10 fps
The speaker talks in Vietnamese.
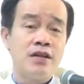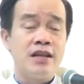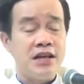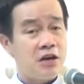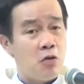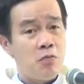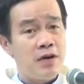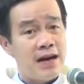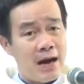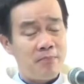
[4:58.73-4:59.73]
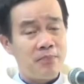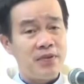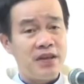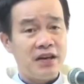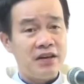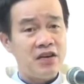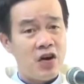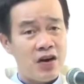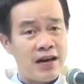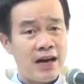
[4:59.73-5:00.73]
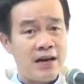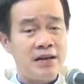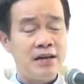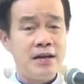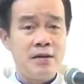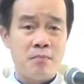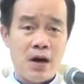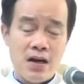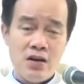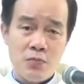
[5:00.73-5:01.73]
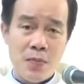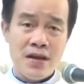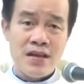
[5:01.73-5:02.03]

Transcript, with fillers: thì cũng gặp những khó khăn, bởi lúc bấy